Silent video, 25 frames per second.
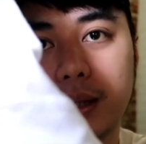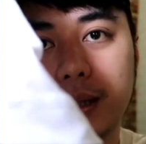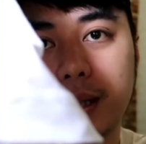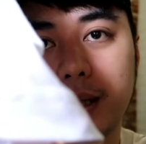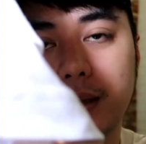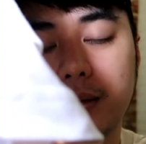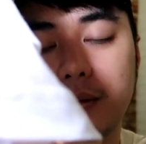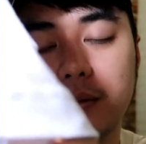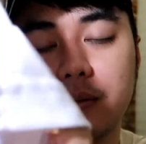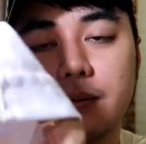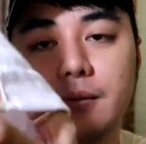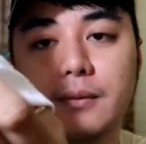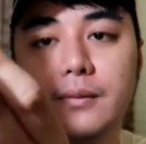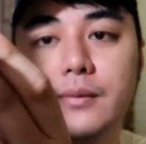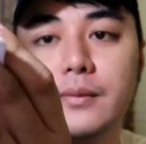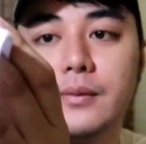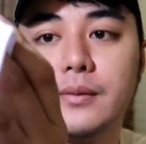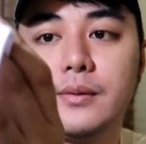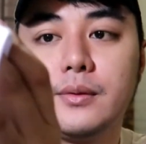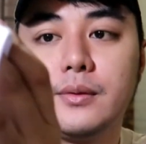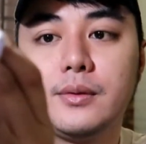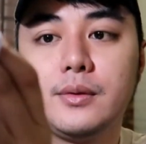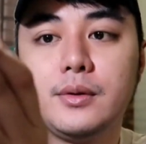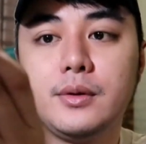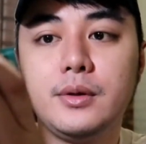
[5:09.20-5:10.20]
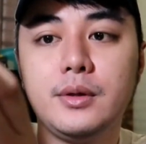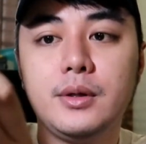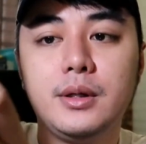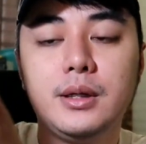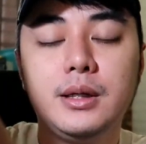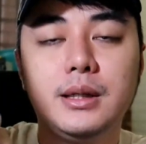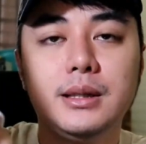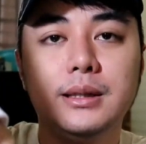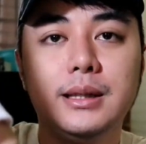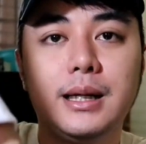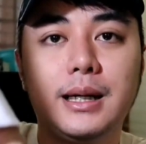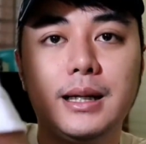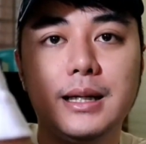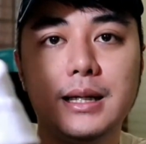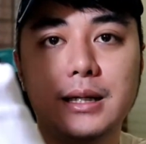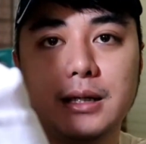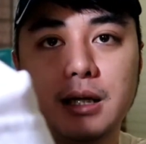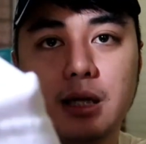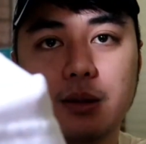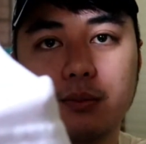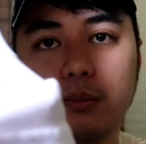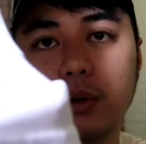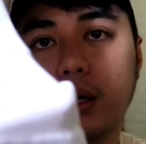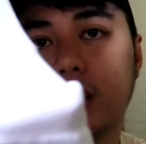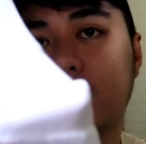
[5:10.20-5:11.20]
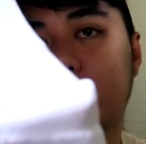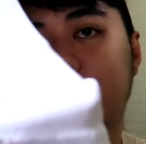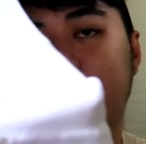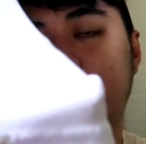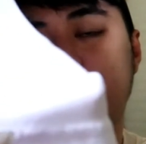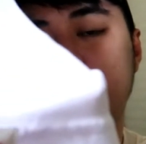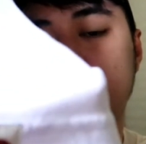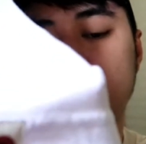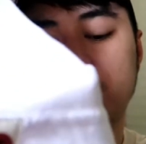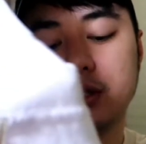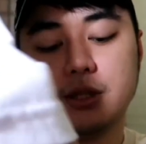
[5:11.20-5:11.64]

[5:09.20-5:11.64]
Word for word: Ayan nakalagay mark my